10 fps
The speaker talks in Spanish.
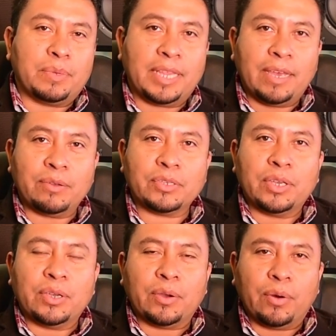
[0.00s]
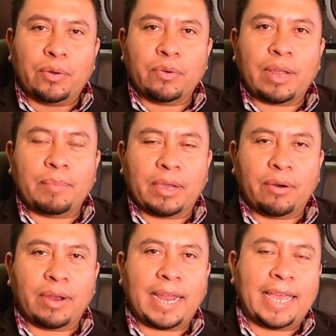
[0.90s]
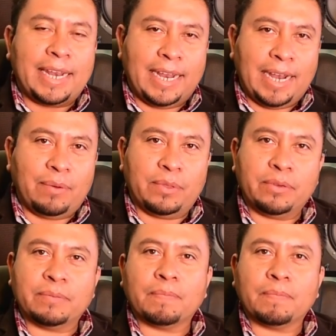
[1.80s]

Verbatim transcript: videos con una mejora en el audio.